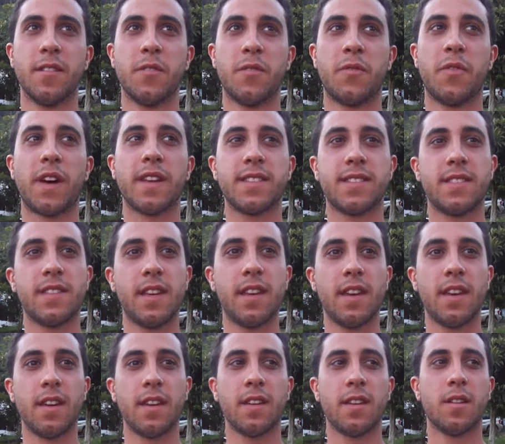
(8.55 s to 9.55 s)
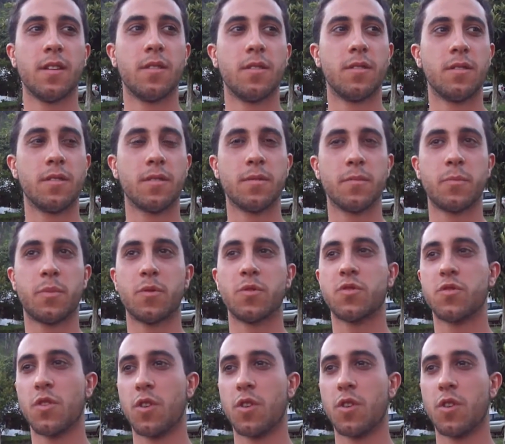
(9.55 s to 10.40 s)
fazer para os